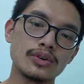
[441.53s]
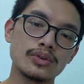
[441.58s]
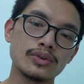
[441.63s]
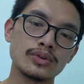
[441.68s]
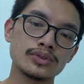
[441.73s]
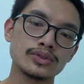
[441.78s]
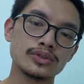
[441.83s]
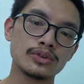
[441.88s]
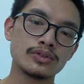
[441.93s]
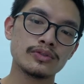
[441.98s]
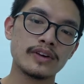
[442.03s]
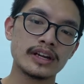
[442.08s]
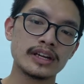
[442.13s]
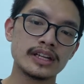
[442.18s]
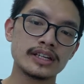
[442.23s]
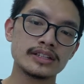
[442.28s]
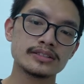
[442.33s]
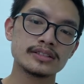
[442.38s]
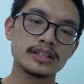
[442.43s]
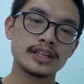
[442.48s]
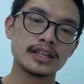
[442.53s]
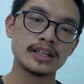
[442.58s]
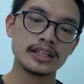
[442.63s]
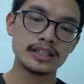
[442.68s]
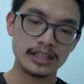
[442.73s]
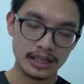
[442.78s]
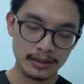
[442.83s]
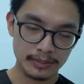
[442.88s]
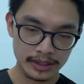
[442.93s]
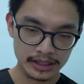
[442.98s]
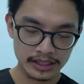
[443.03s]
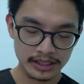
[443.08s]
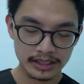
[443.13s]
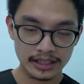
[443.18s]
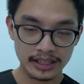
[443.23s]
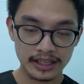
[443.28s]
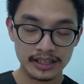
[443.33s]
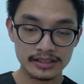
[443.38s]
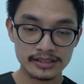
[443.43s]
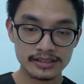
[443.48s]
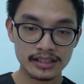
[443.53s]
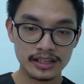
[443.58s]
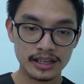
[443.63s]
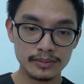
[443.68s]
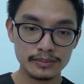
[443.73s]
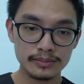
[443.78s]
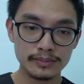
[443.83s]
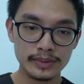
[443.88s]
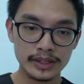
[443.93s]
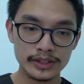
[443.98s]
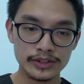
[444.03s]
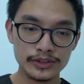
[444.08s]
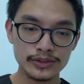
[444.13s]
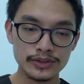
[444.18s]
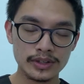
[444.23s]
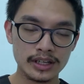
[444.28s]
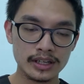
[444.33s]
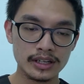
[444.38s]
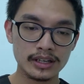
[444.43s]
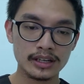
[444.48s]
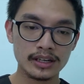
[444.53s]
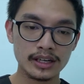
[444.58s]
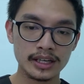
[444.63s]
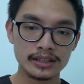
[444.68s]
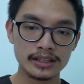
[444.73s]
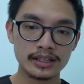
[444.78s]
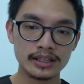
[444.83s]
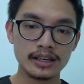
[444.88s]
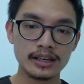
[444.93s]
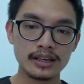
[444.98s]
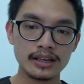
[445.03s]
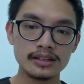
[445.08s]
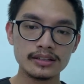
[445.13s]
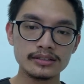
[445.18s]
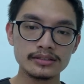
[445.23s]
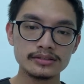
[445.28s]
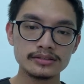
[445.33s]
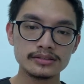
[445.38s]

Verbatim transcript: untuk funding sendiri kita dapatkan dari SCM begitu juga dengan etiknya